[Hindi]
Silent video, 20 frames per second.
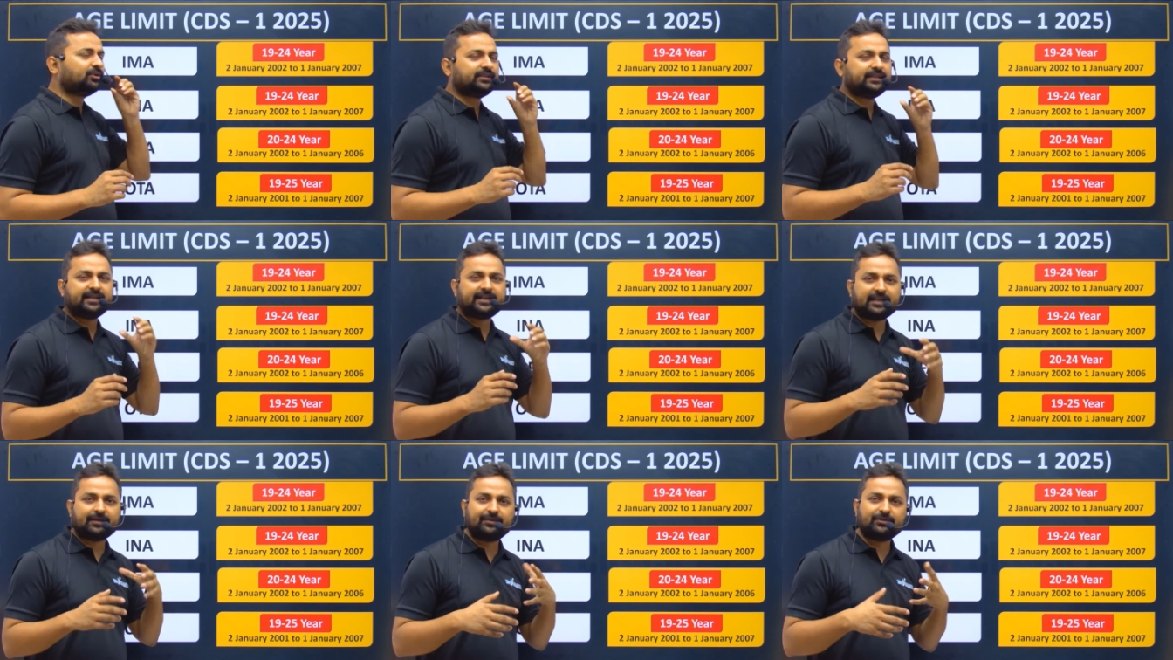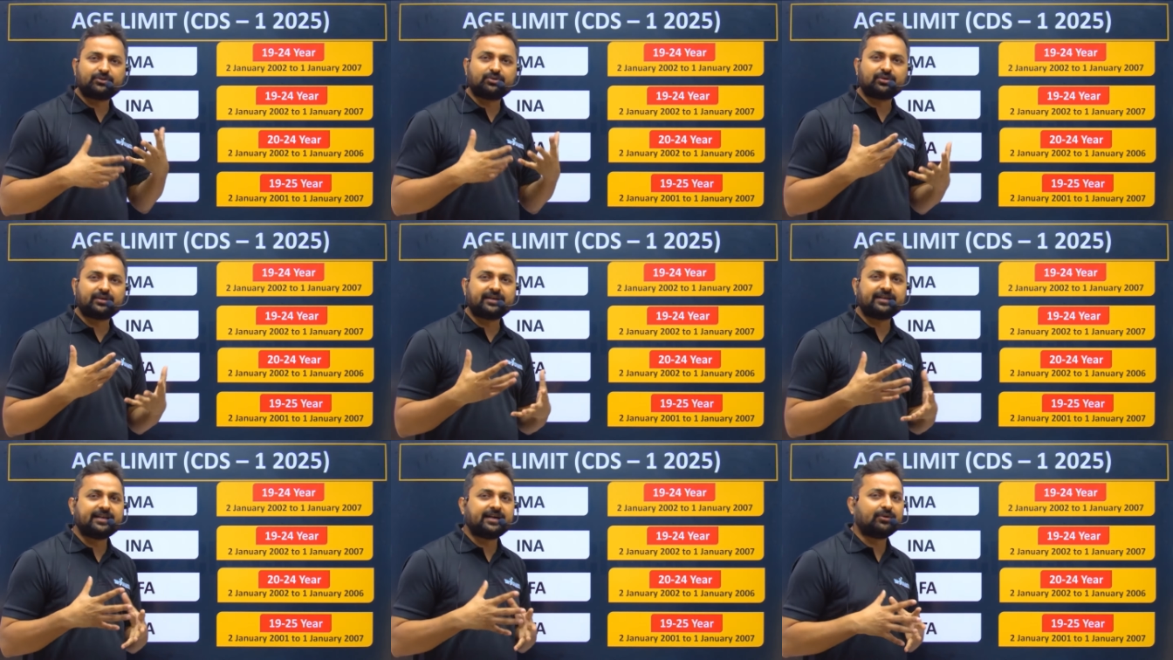है कई बच्चों
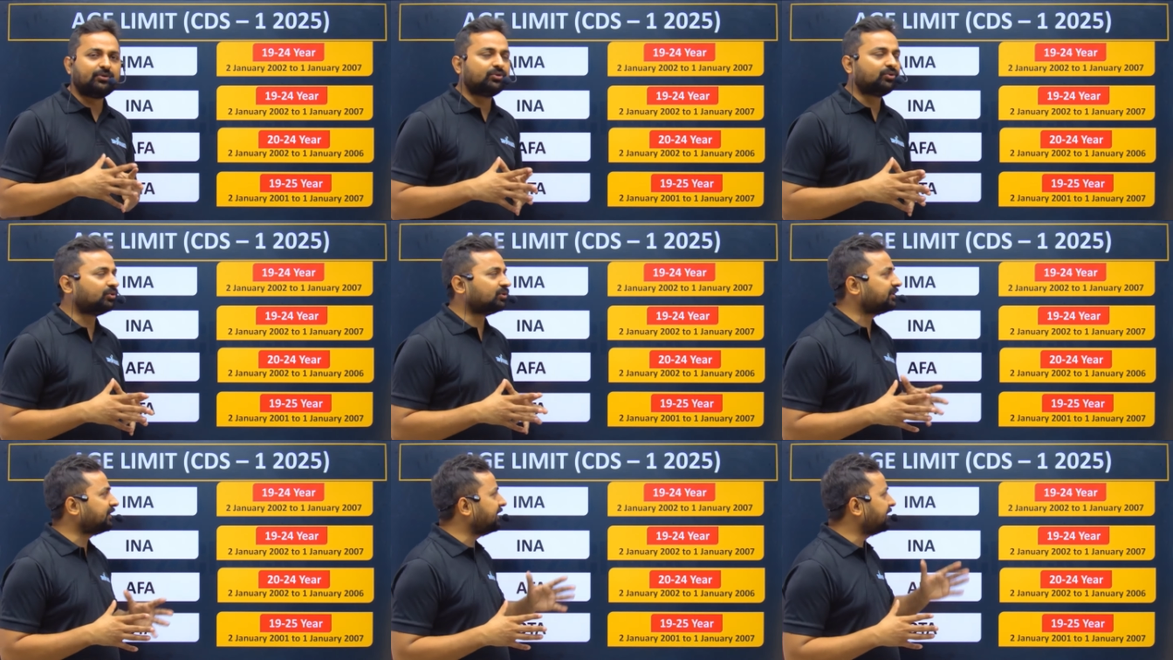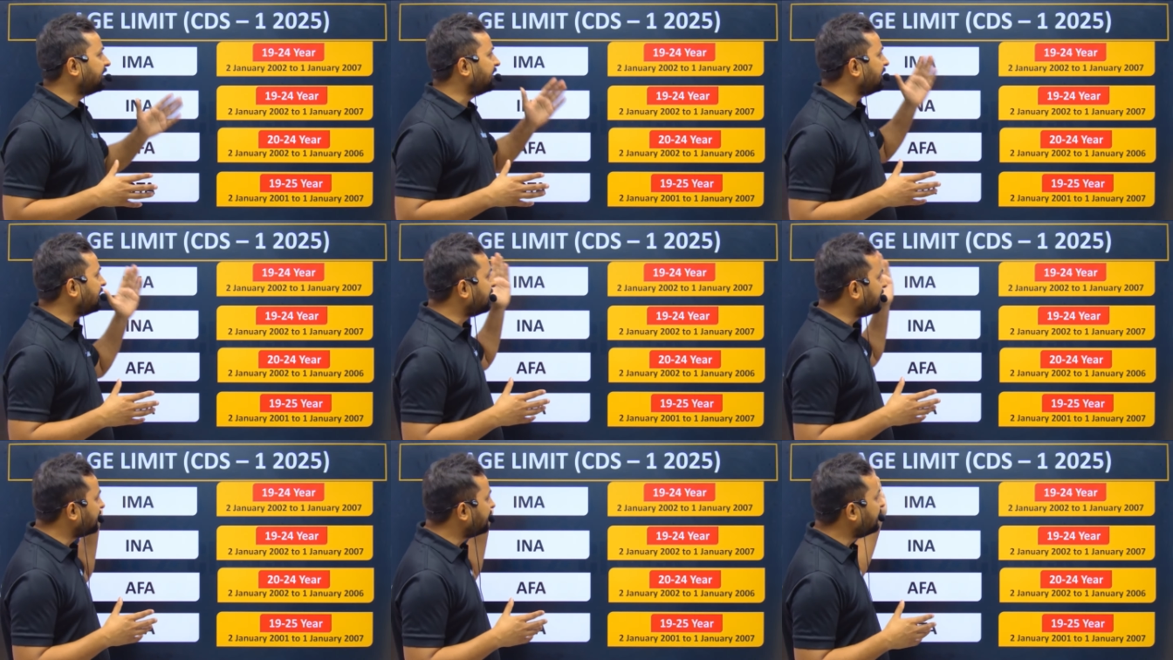का डाउट होता है कि
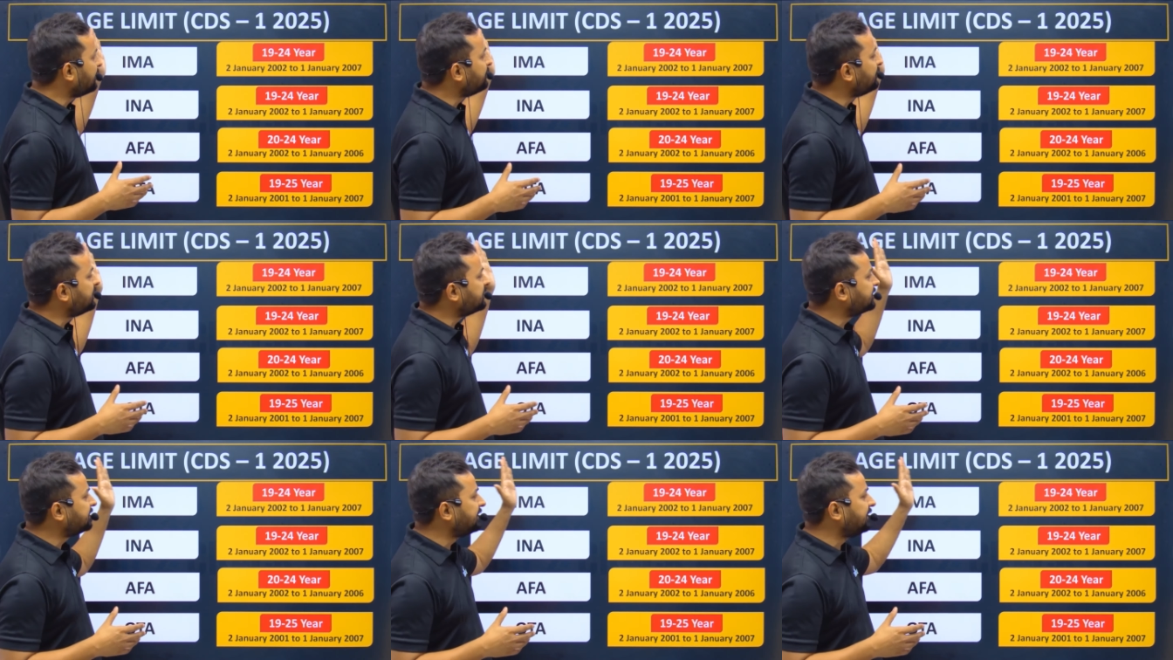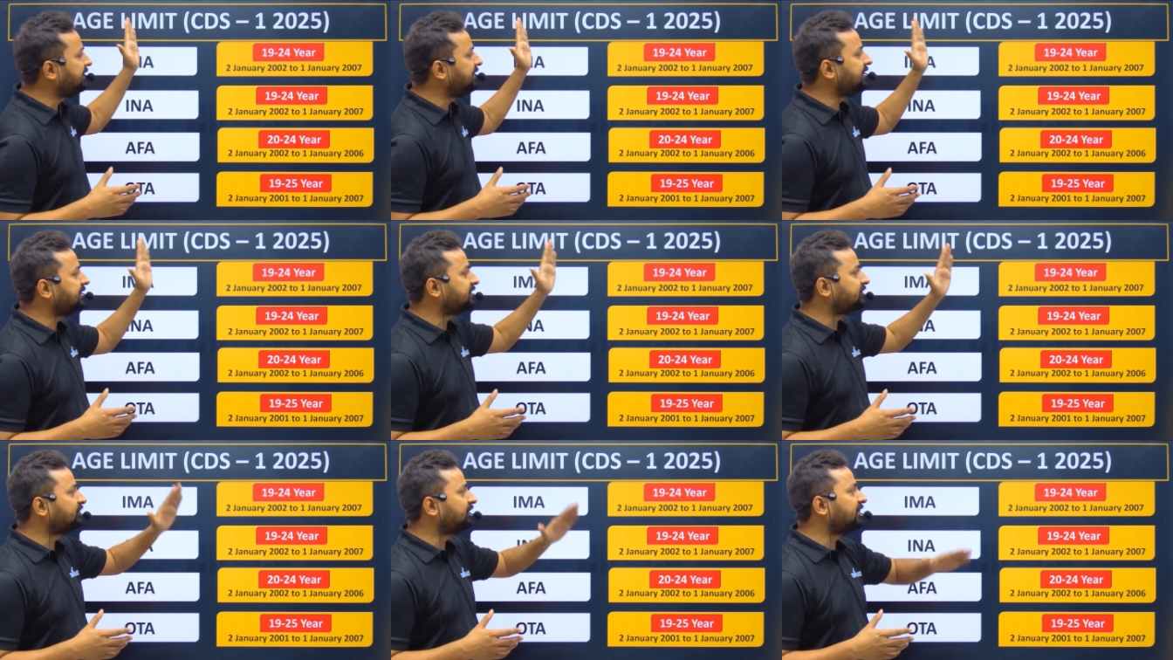अगर मैं सी
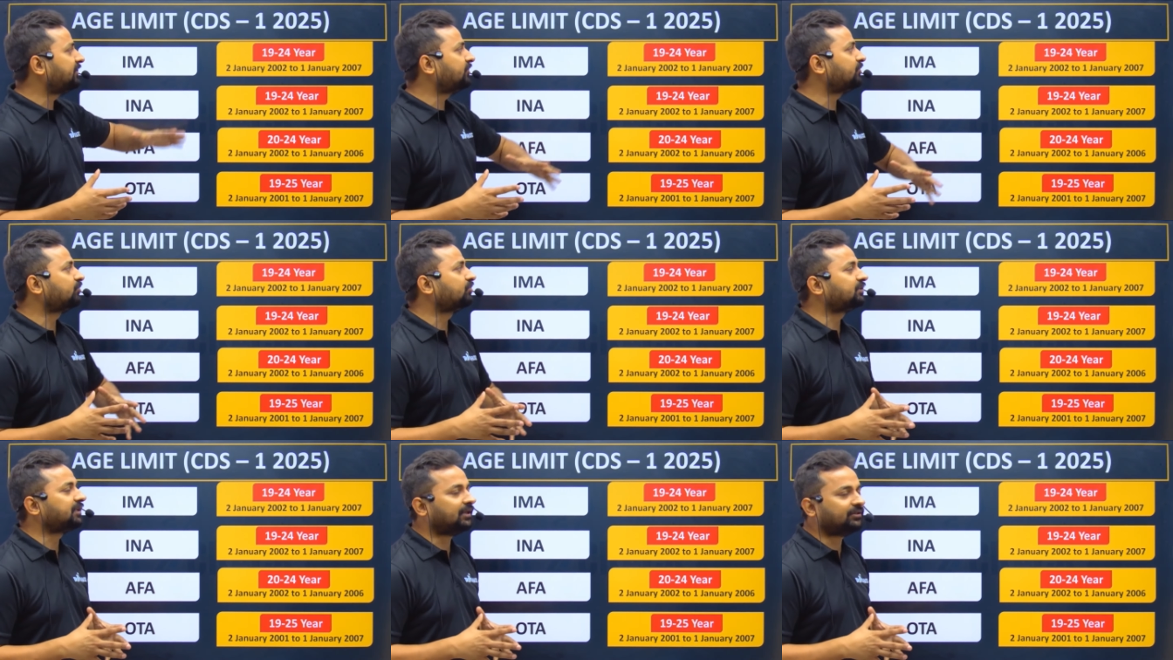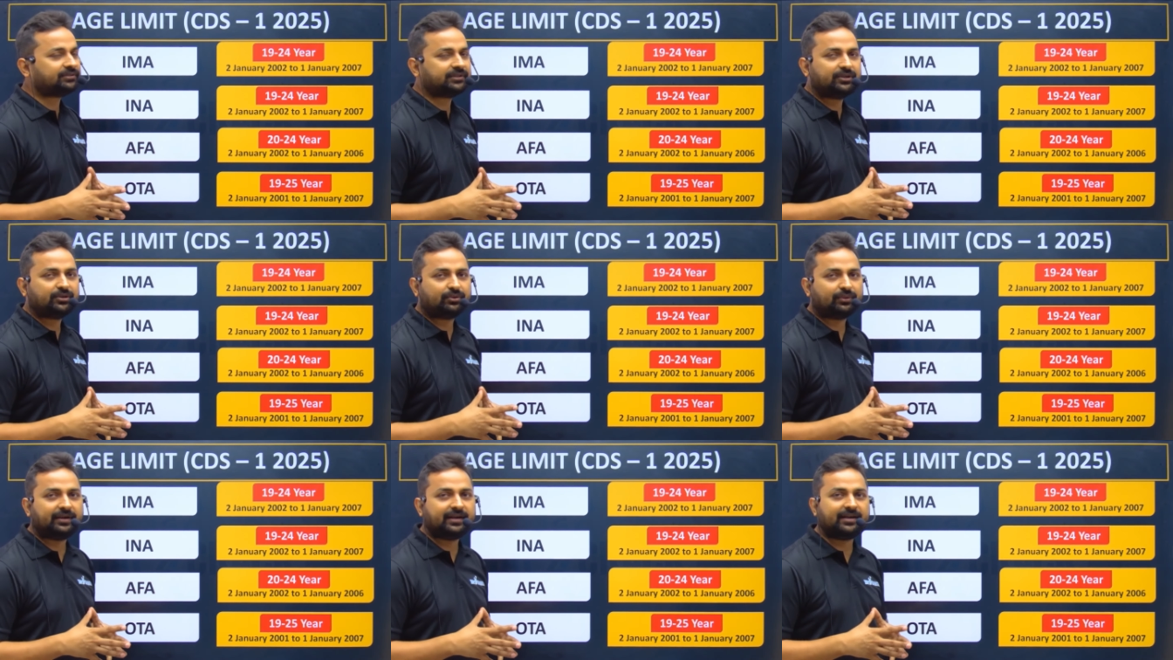डी एस वन टू
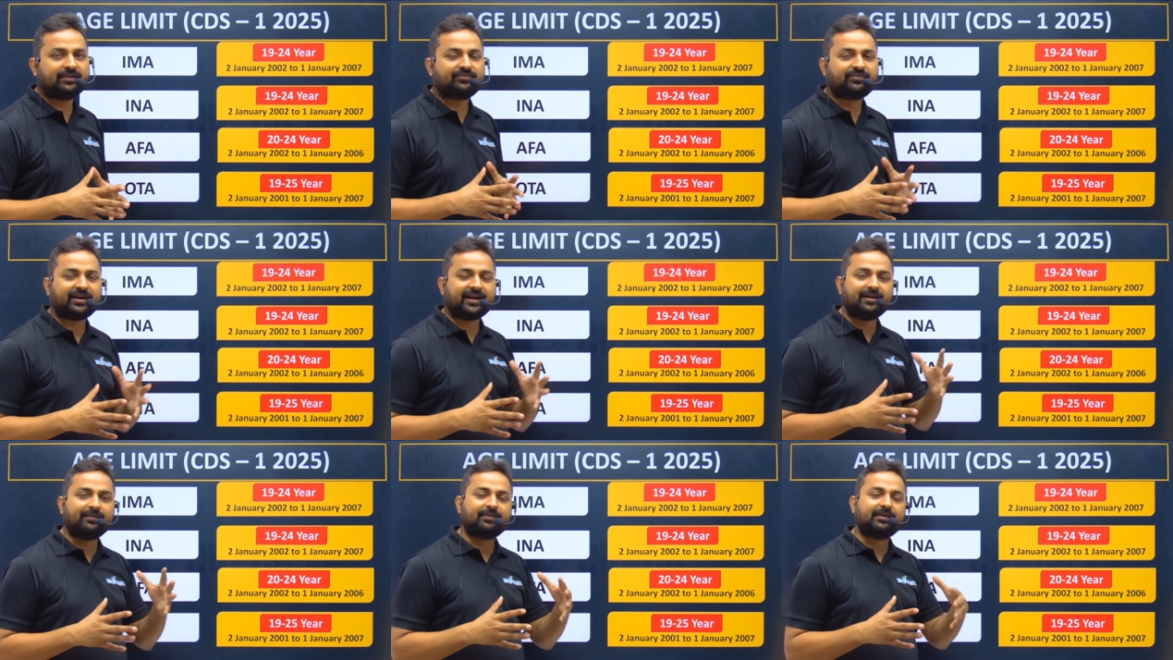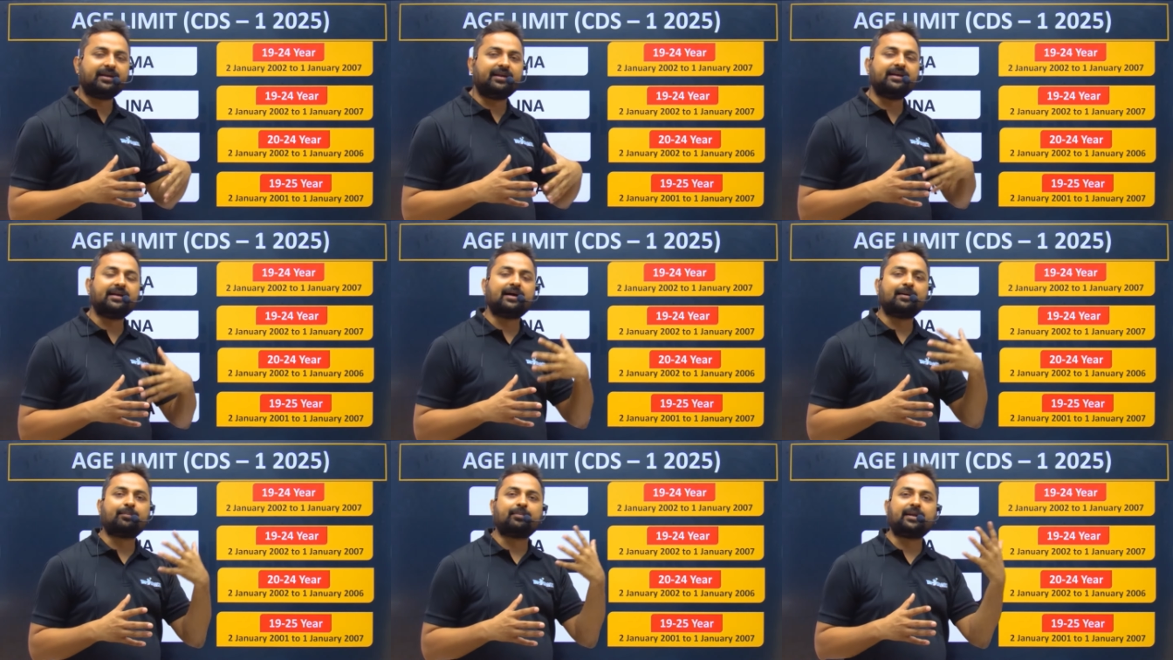थाउजेंड ट्वेंटी फाइव के
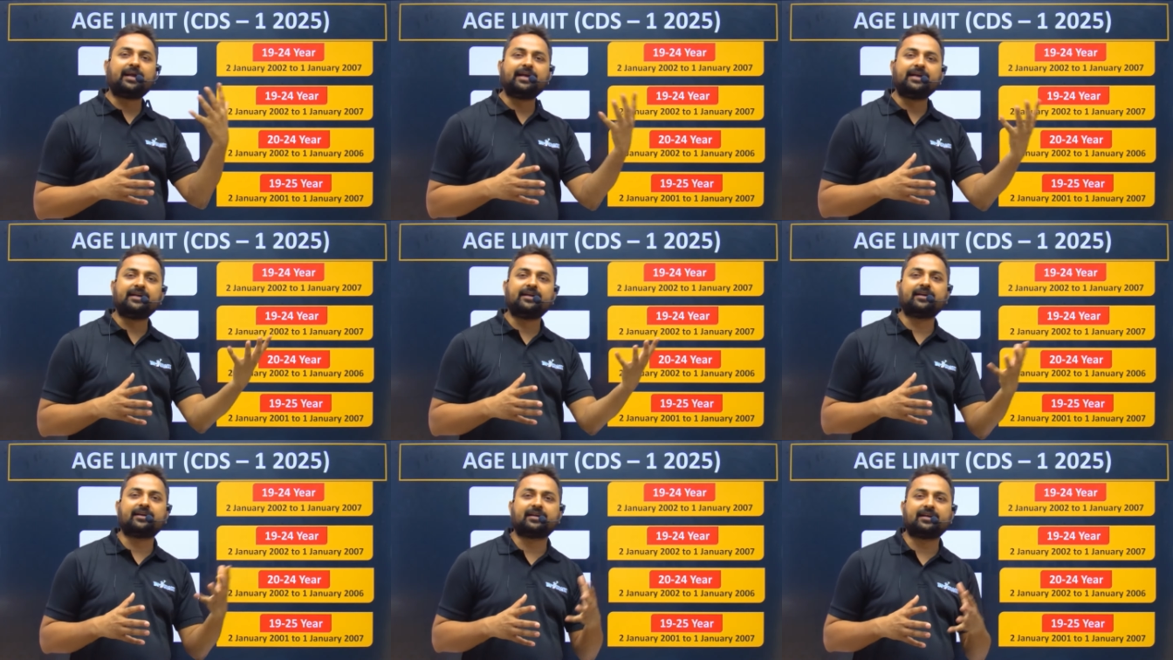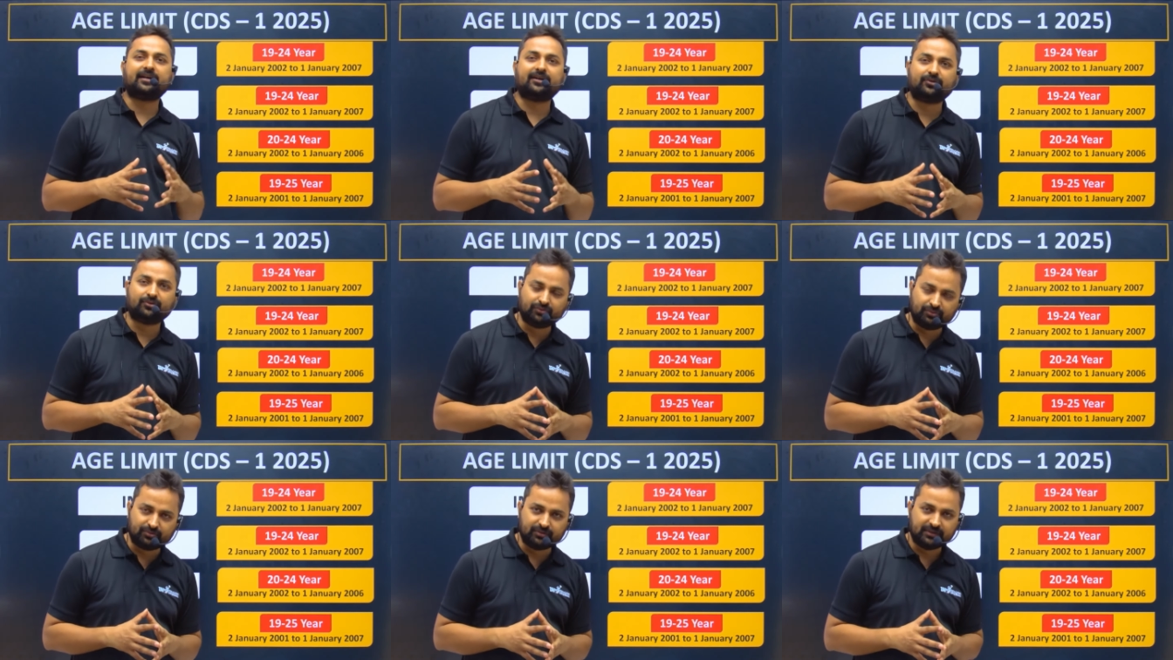लिए अप्लाई कर रहा
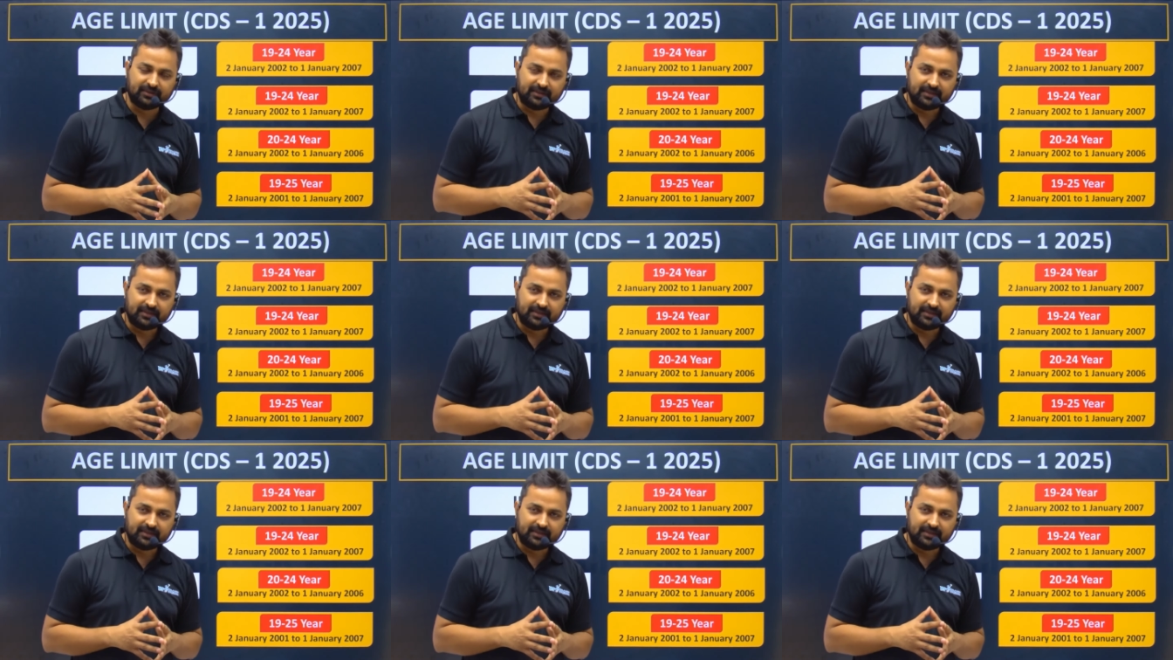हूं